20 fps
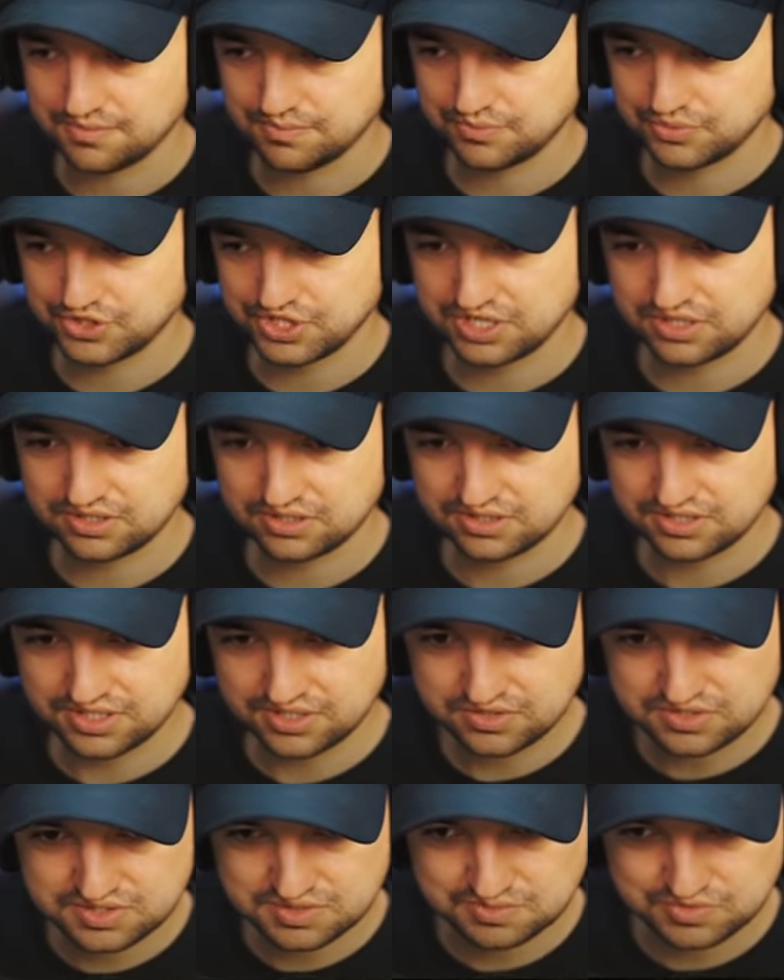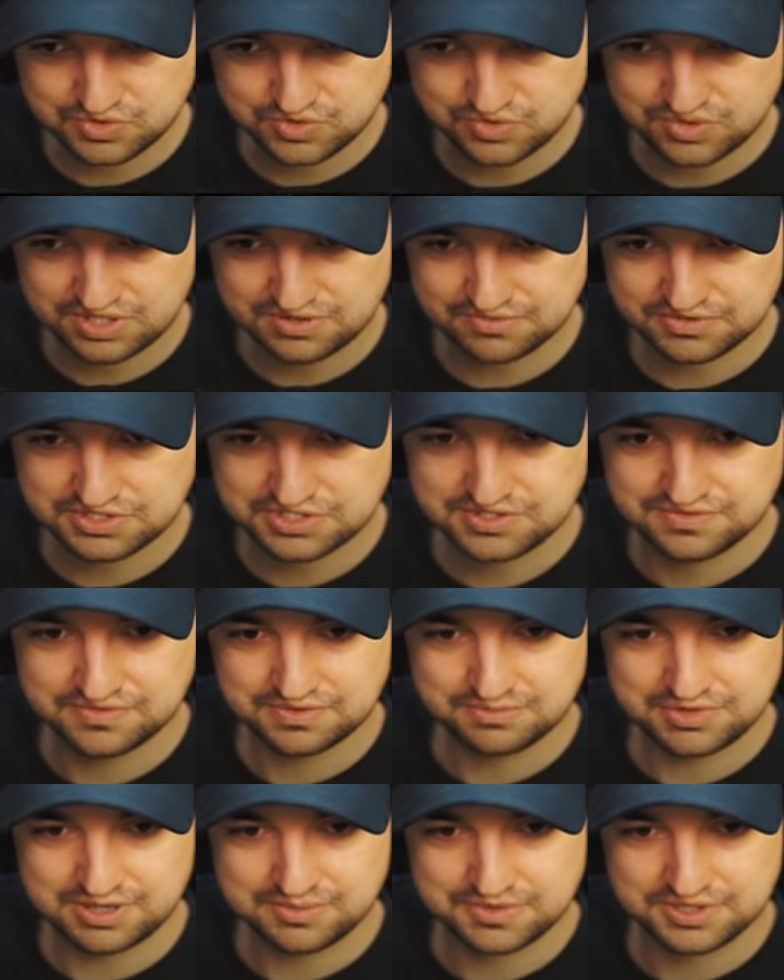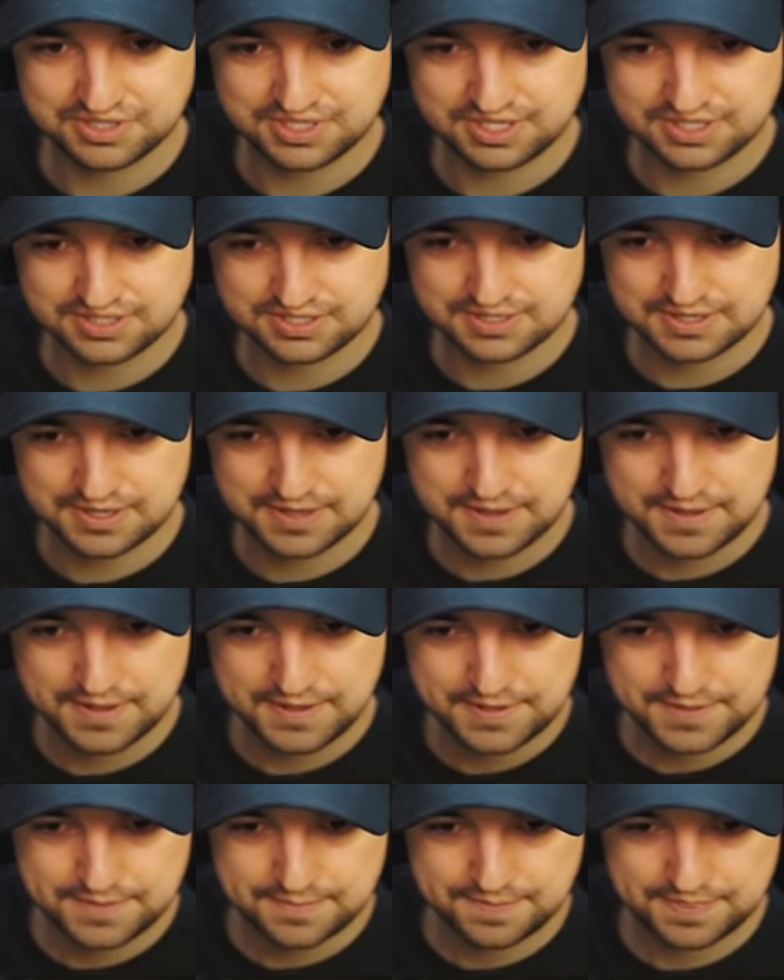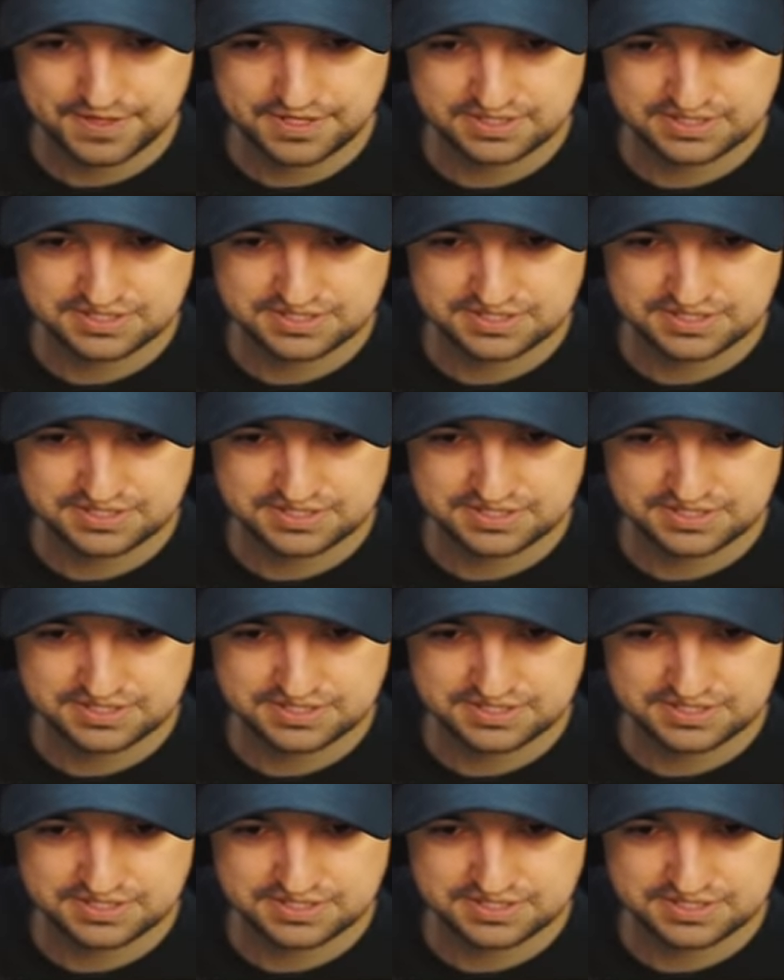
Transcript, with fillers: przegląd tego, co my tutaj właściwie mamy na tych Y,